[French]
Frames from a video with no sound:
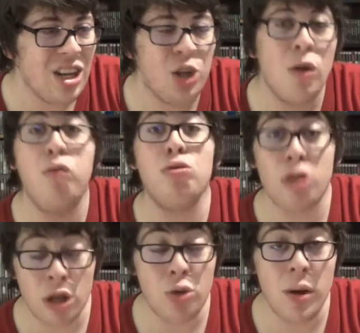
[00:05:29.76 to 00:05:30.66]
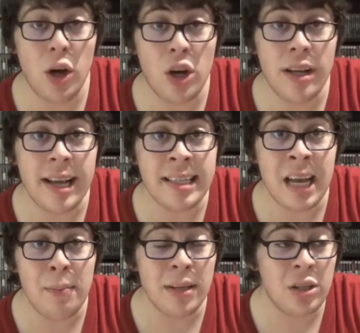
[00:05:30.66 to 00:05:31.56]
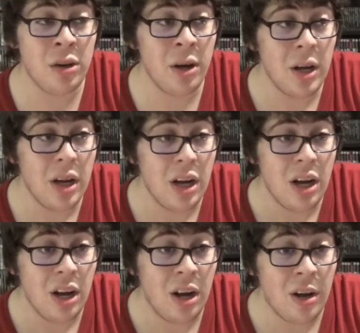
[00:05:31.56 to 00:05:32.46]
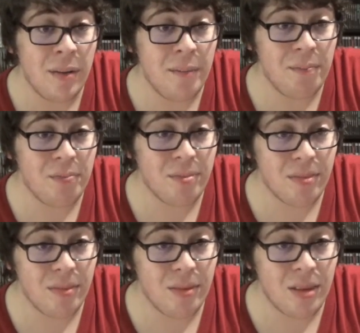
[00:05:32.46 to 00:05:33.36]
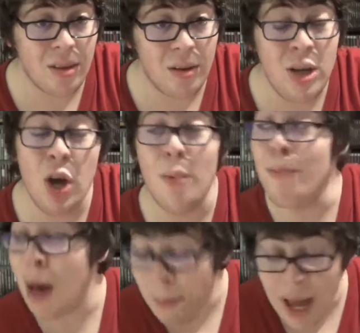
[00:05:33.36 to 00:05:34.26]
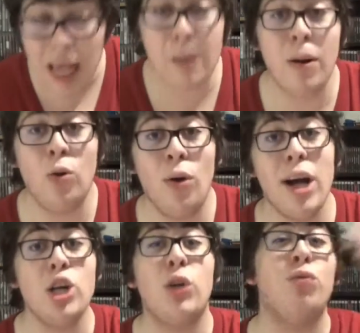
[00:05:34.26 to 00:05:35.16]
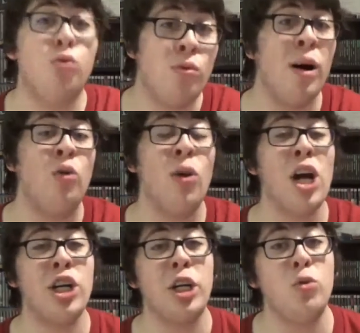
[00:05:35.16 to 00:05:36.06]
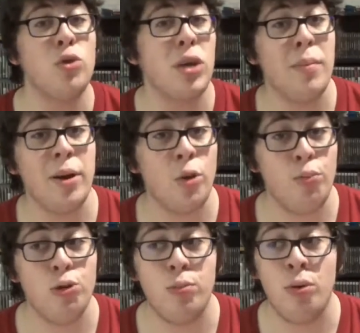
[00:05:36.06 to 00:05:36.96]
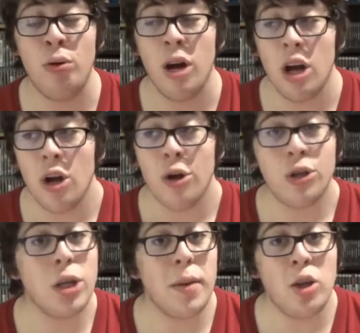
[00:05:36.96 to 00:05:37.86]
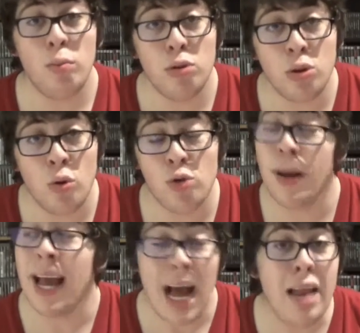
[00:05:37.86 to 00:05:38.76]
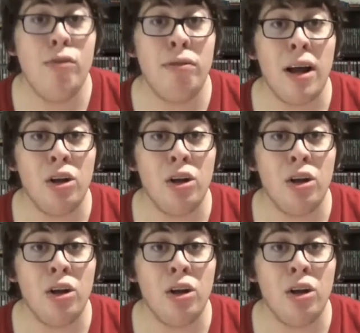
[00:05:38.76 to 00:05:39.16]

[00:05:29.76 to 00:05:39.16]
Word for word: je vous en suis reconnaissant parce que euh, il y a ma mère qui m'encourage, vous m'encouragez, tous ceux qui mettent un pouce bleu, ceux qui mettent un pouce rouge, ben allez vous faire